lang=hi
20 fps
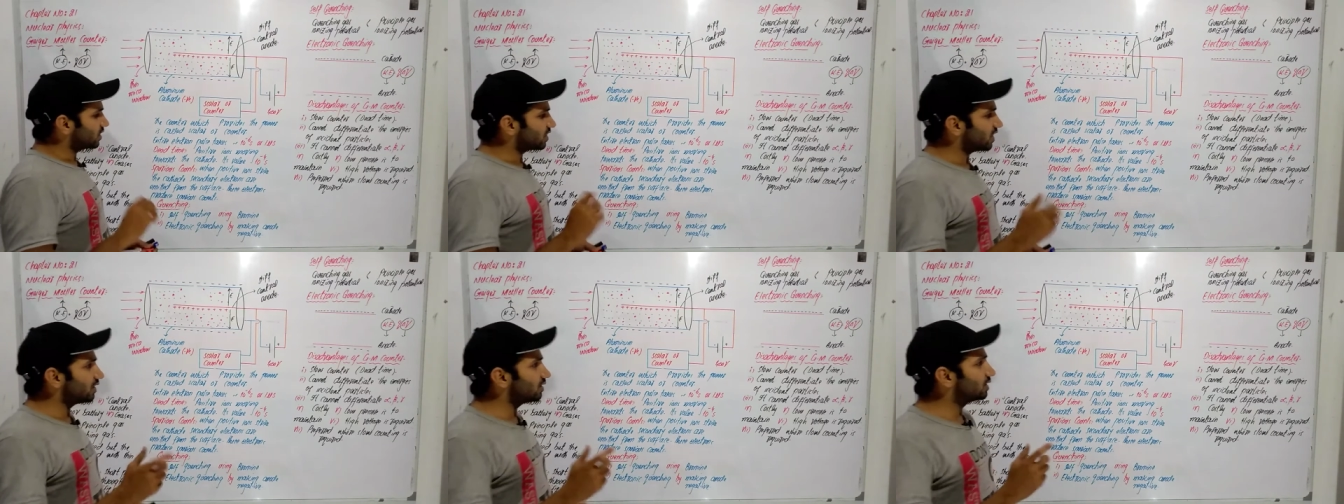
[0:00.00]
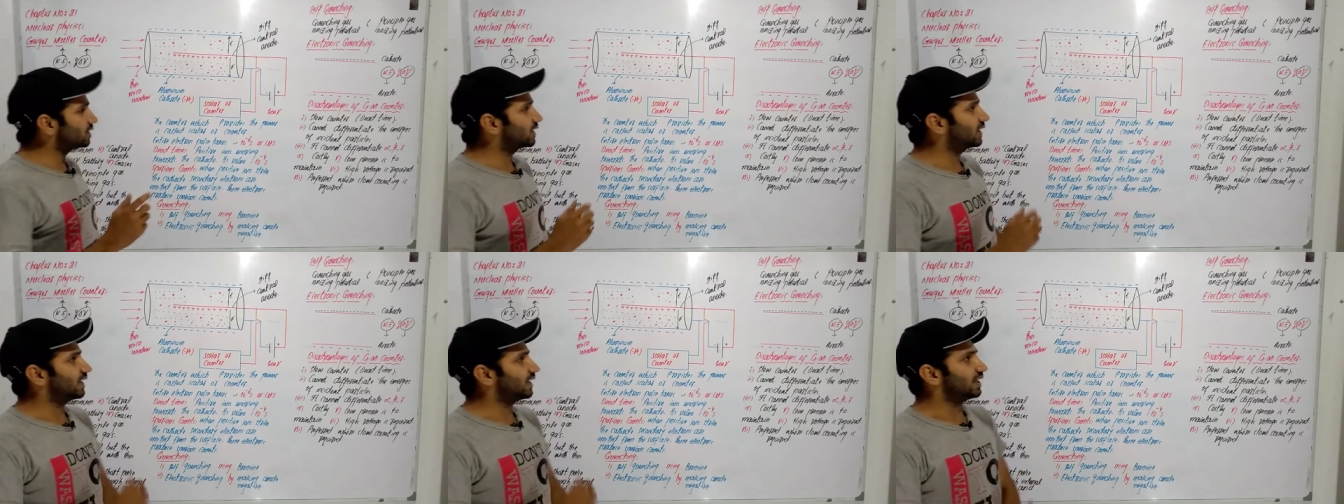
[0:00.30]

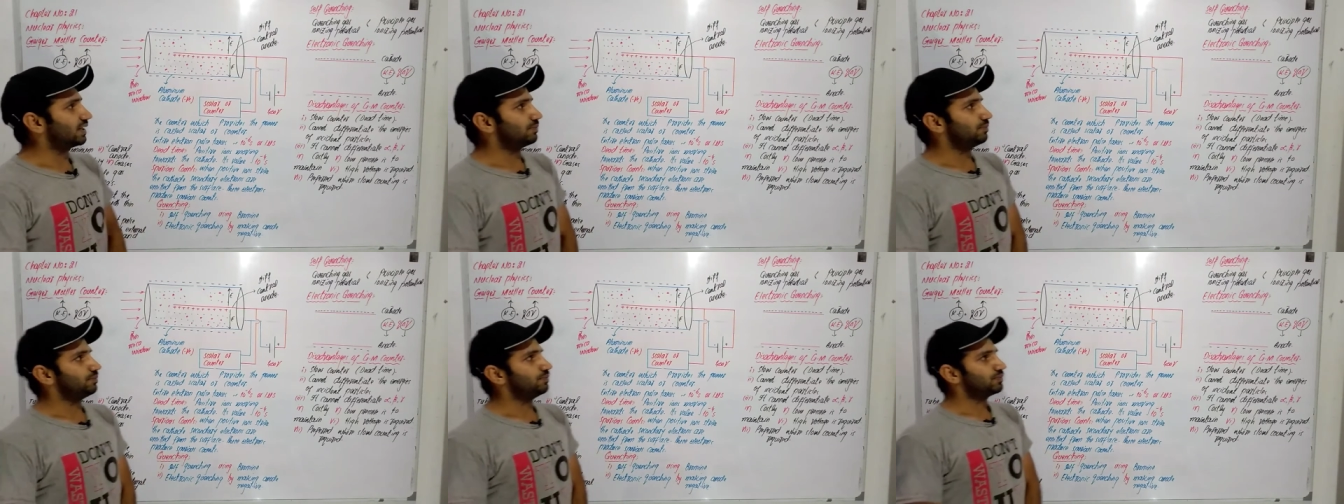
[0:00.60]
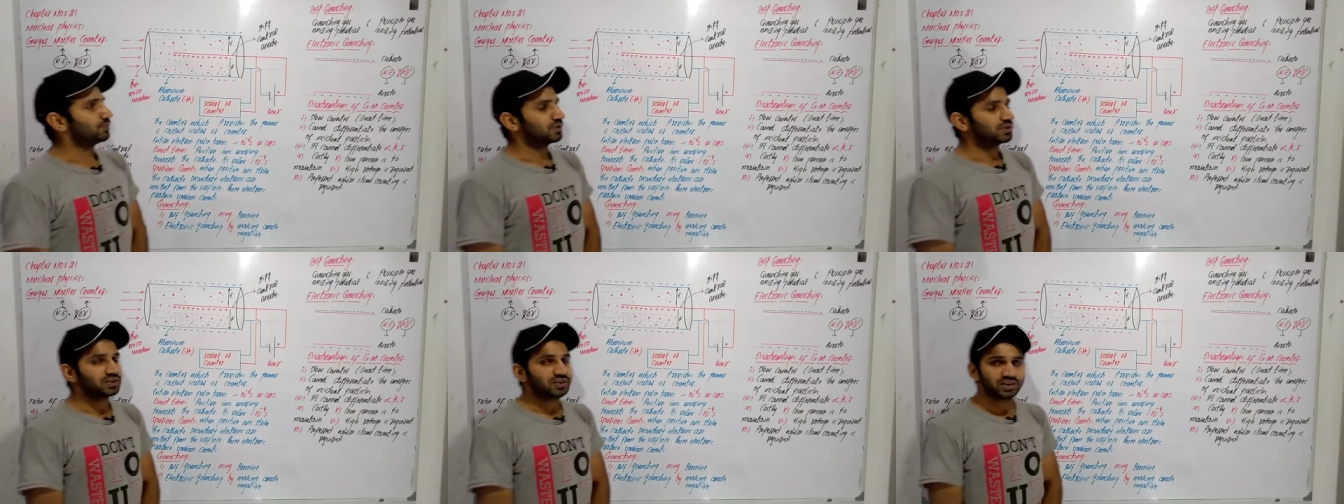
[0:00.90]
शर्त क्या है
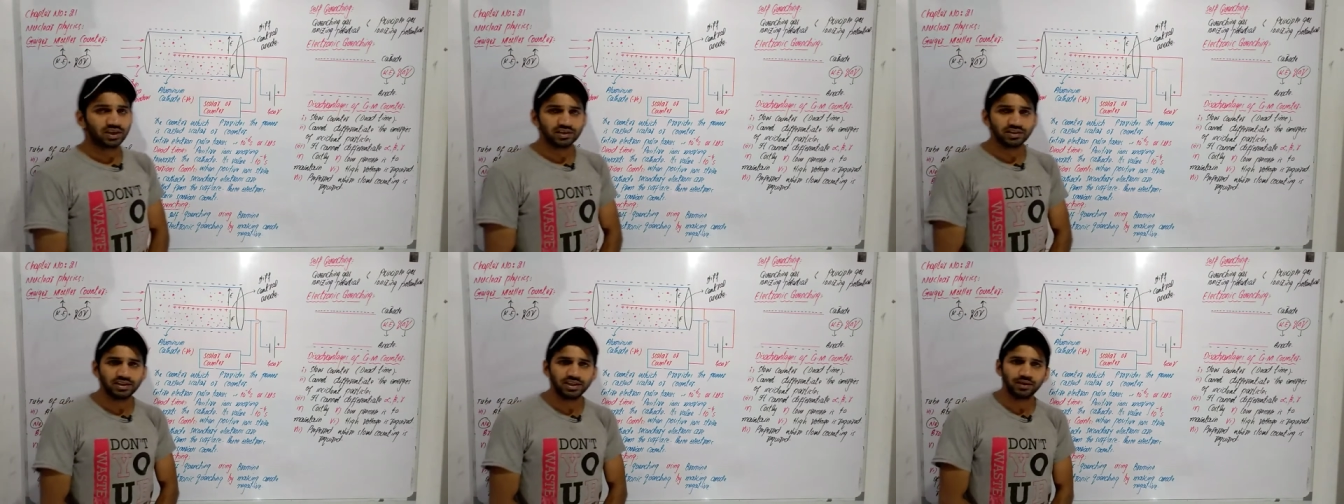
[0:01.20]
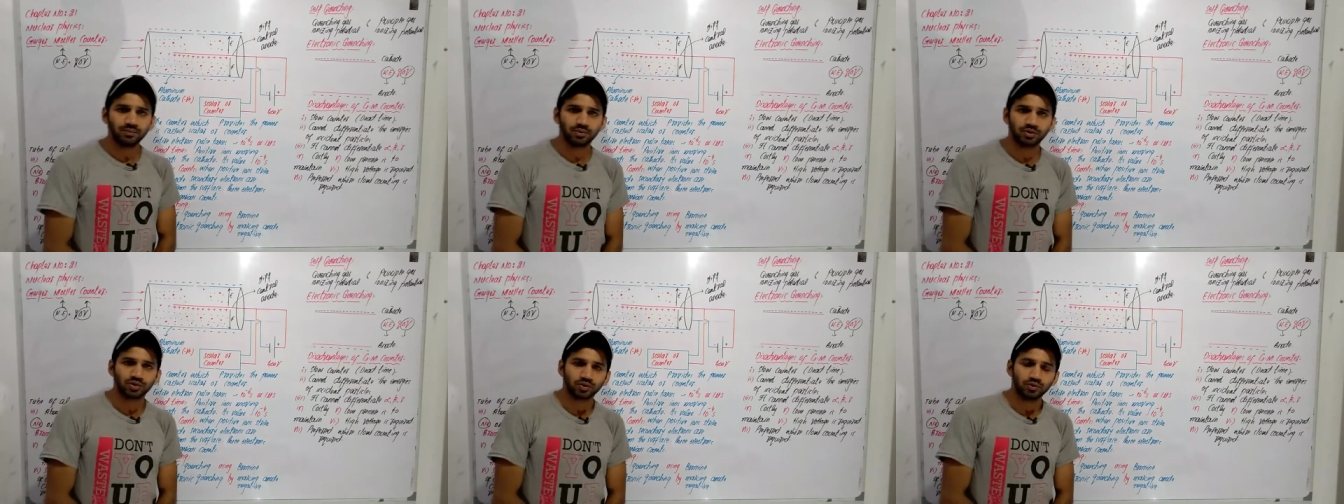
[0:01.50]
शर्त
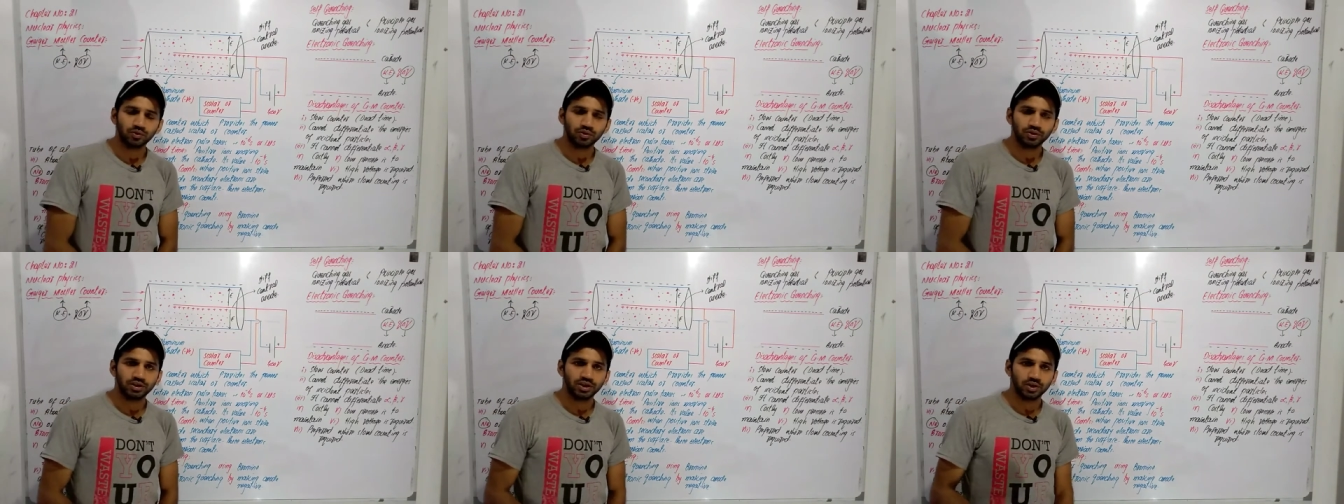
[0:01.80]
ये बचो